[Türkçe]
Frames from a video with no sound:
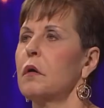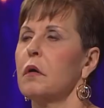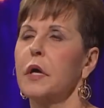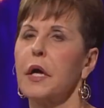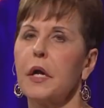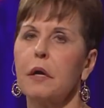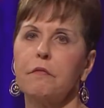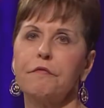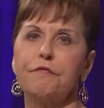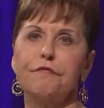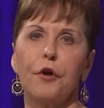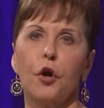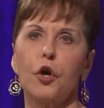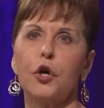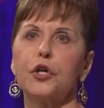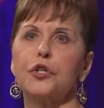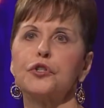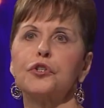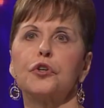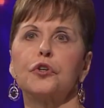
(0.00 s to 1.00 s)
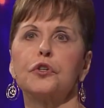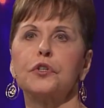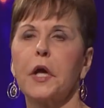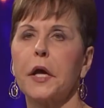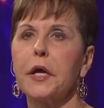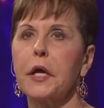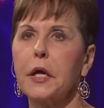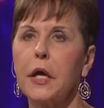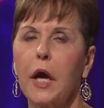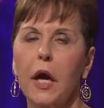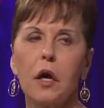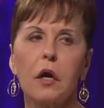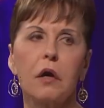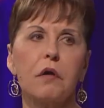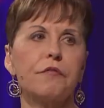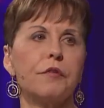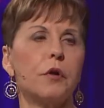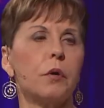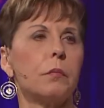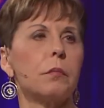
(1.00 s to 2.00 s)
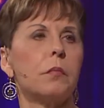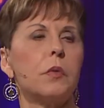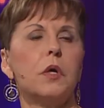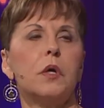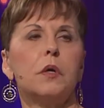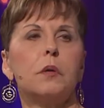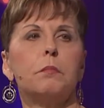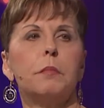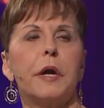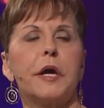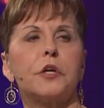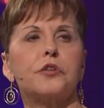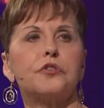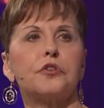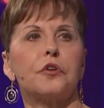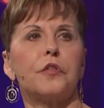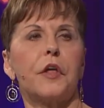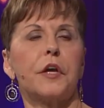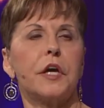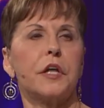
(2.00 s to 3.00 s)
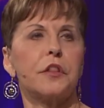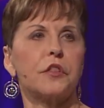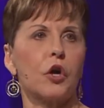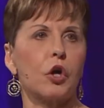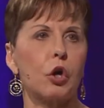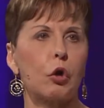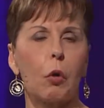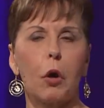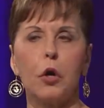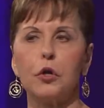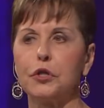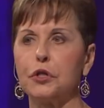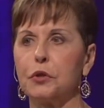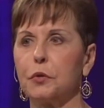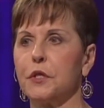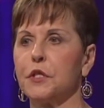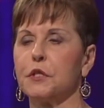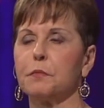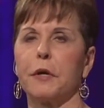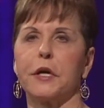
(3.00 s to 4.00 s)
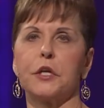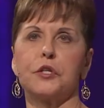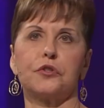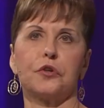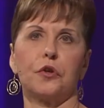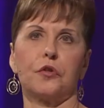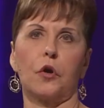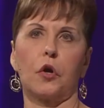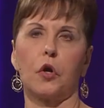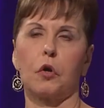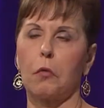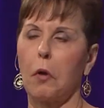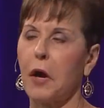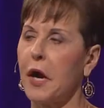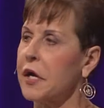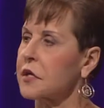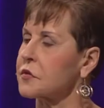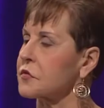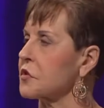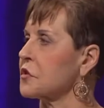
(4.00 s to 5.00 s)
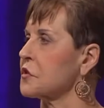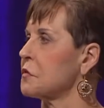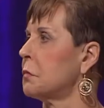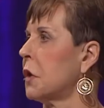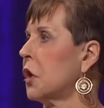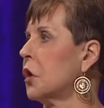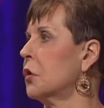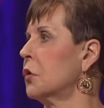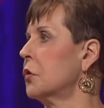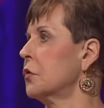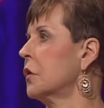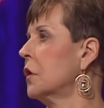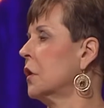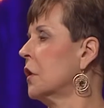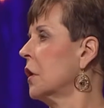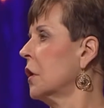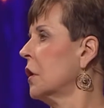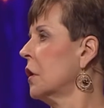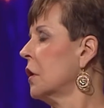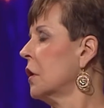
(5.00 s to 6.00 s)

onlarla ilgilenmemi, market alışverişlerine yardım etmemi, çimlerini kontrol etmemi,